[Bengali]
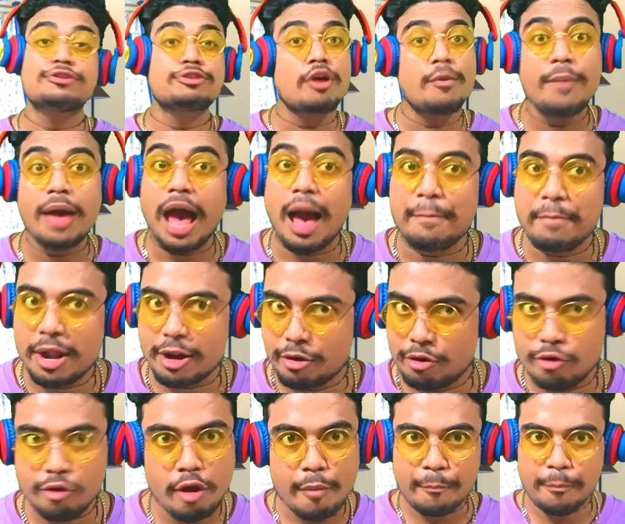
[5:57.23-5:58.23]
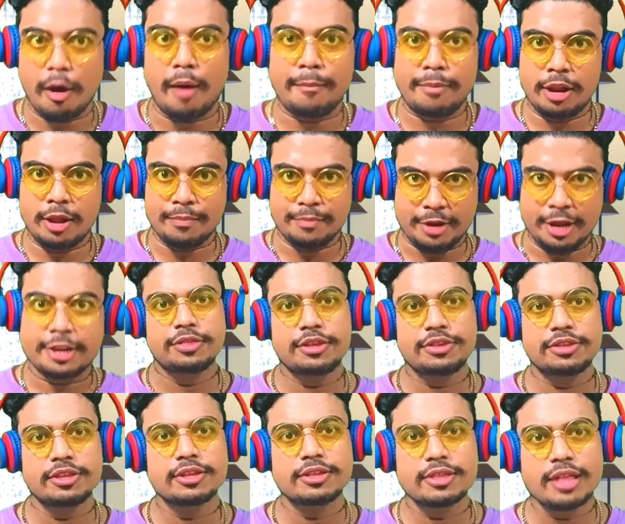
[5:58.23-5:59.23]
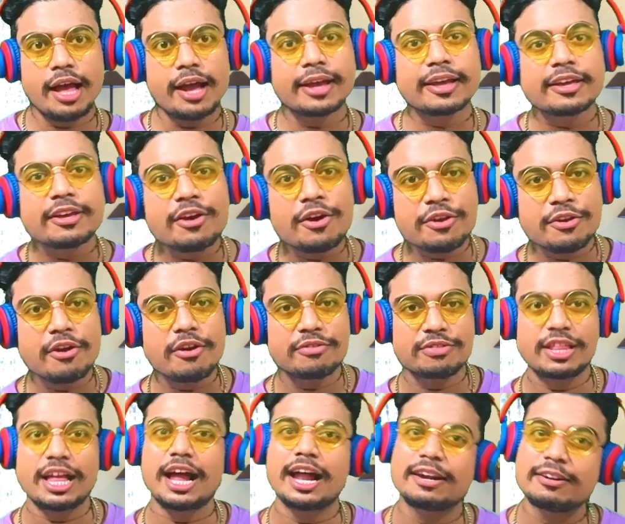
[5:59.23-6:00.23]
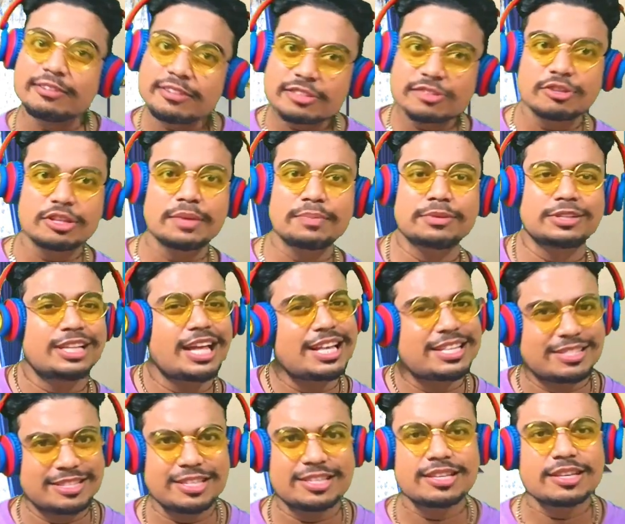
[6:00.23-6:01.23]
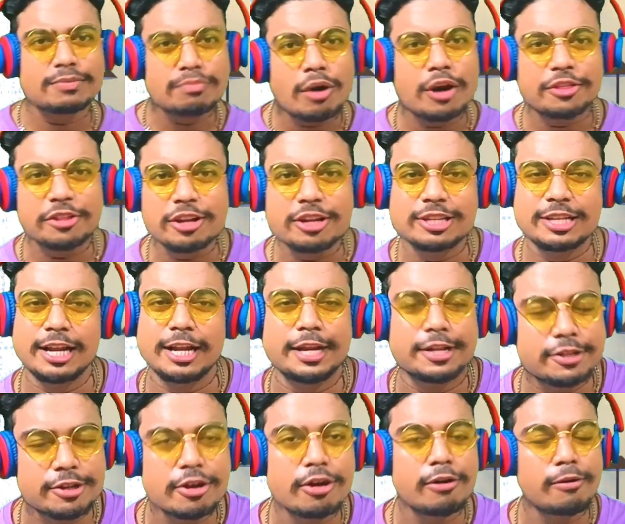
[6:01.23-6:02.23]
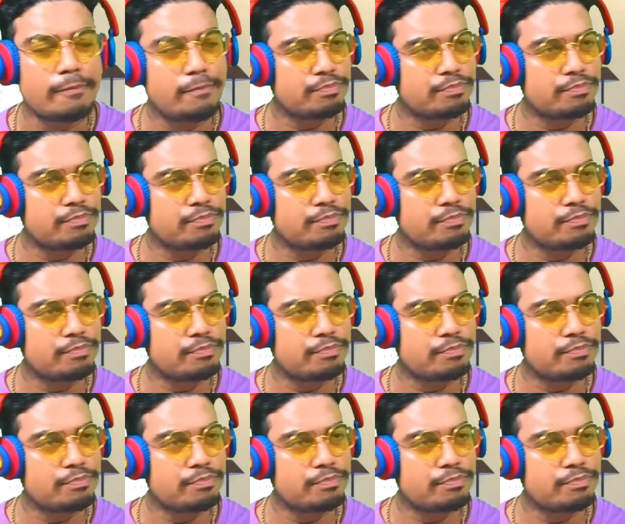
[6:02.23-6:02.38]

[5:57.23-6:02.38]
এইসবে আমার কোনো প্রবলেম নেই দিস ইজ দা ইয়ো ইয়ো দা সুদীপ্ত দাস দিস ইজ ভদ্র ছেলে তো